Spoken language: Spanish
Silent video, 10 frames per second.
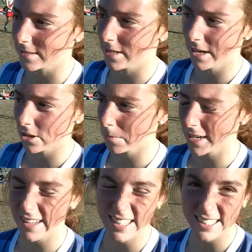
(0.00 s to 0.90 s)
en el
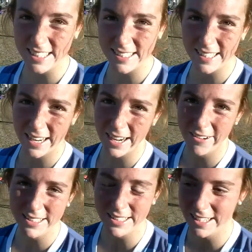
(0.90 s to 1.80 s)
2013 ya se acaba,
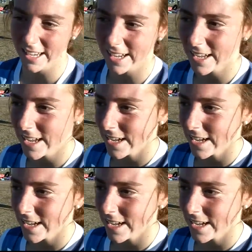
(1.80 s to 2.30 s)
así que